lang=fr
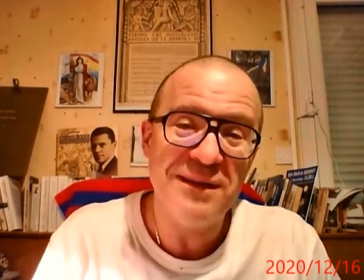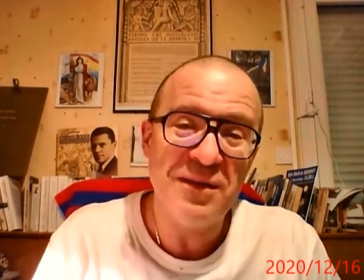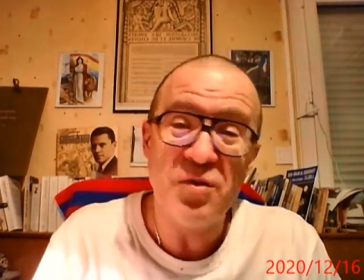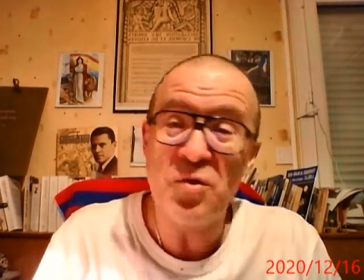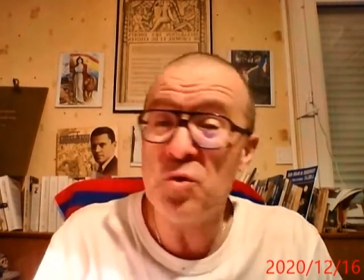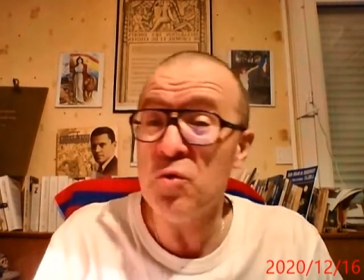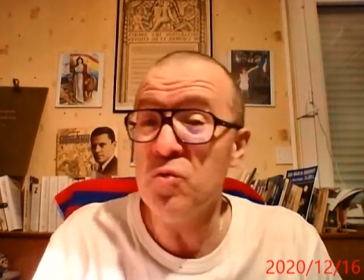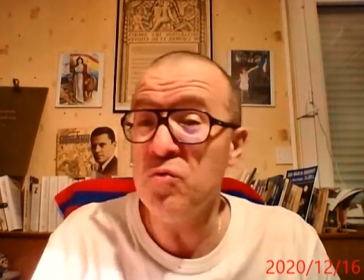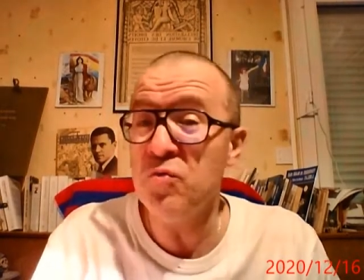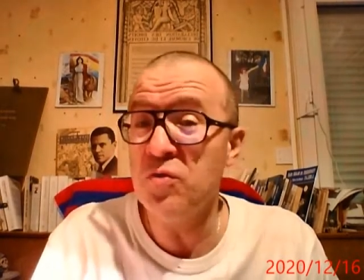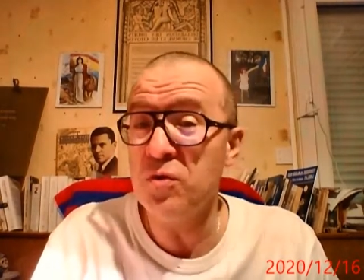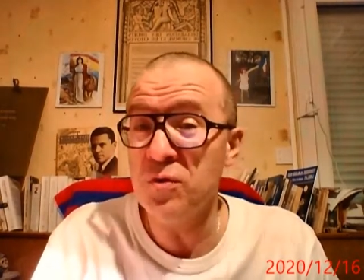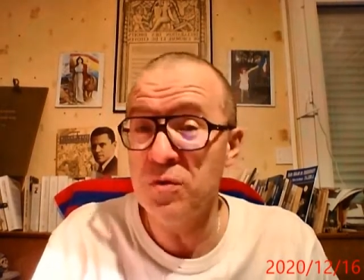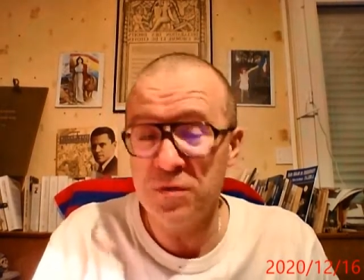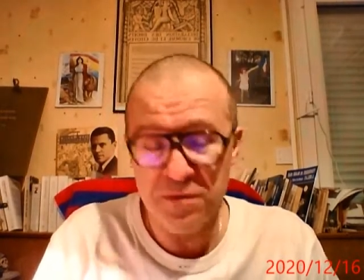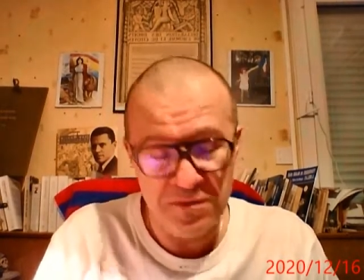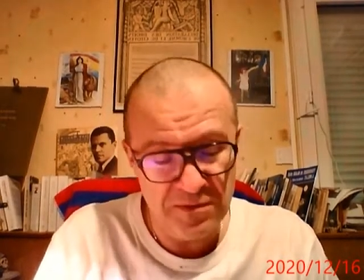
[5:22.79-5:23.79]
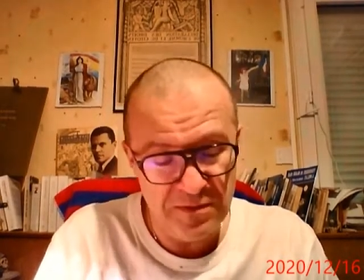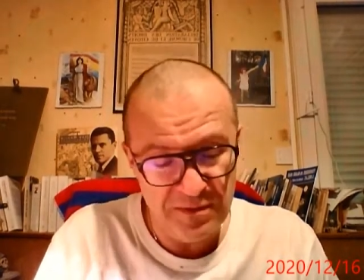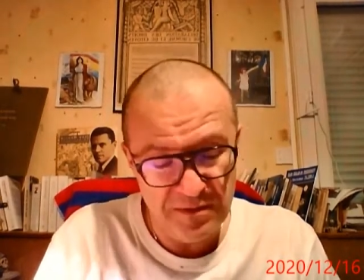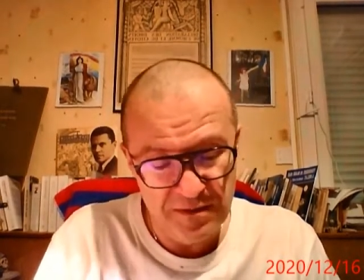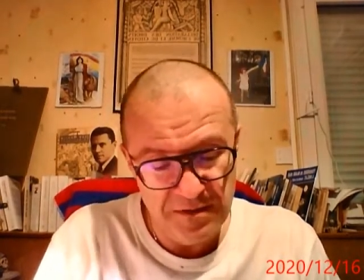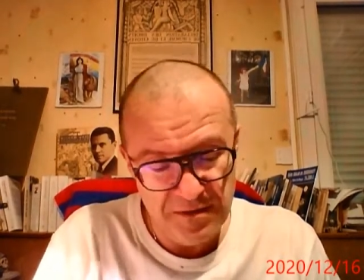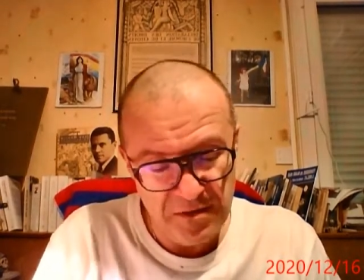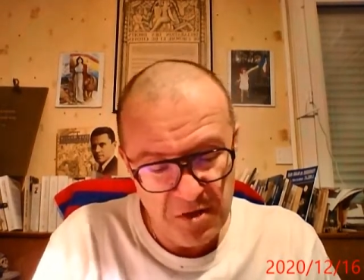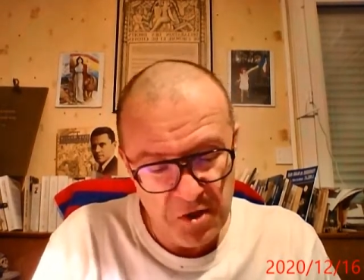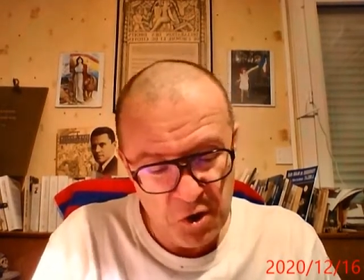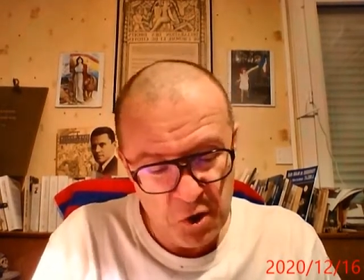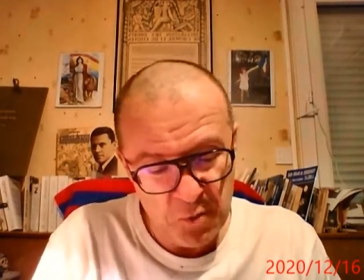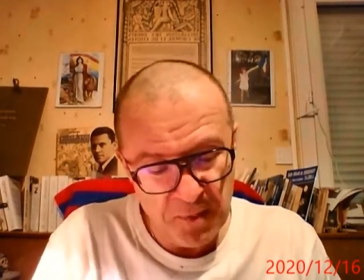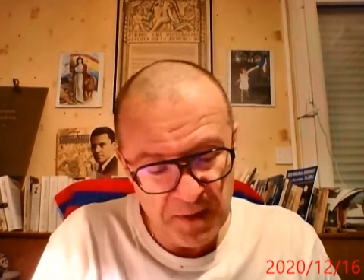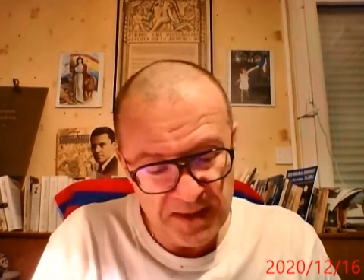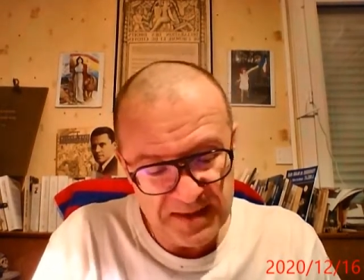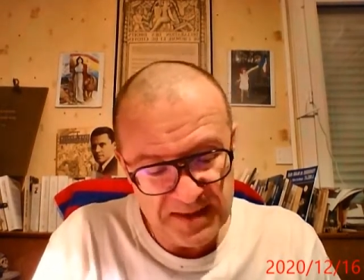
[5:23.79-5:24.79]
de nouveau,
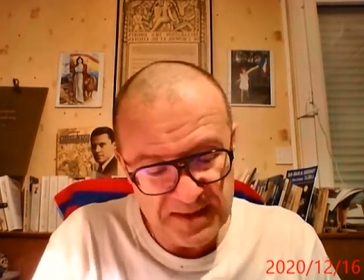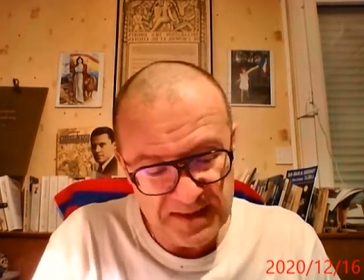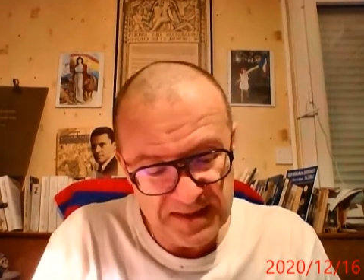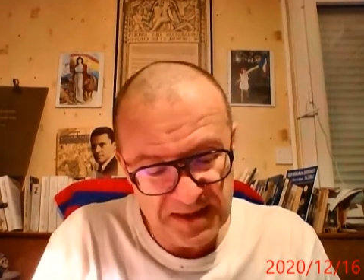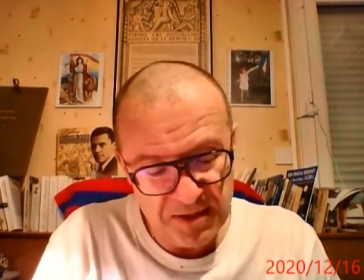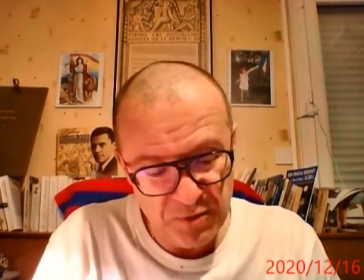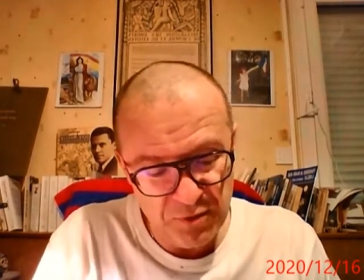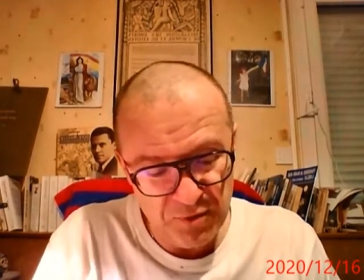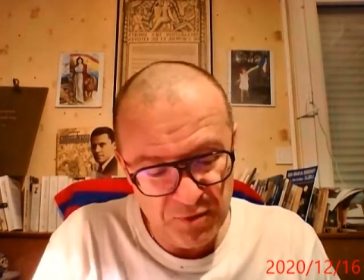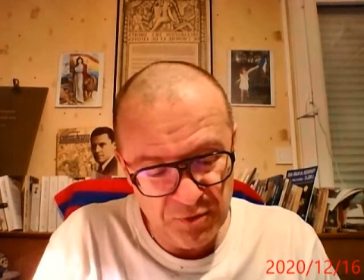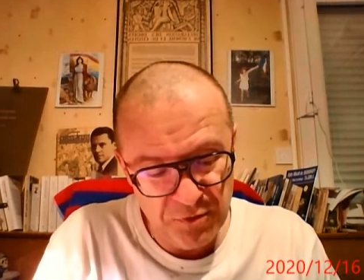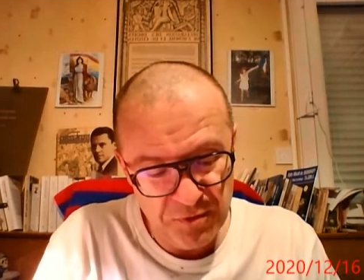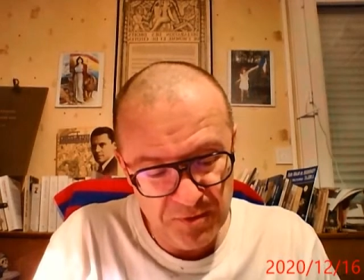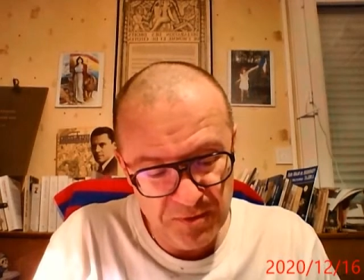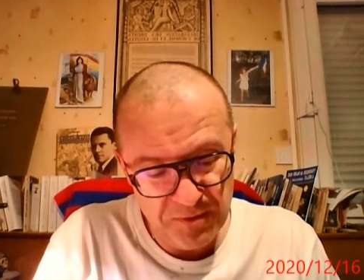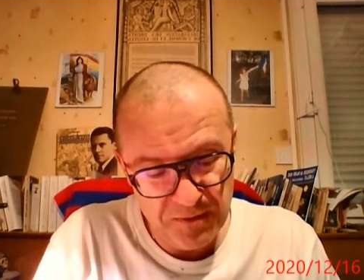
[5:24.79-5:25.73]
embrassa ses neveux.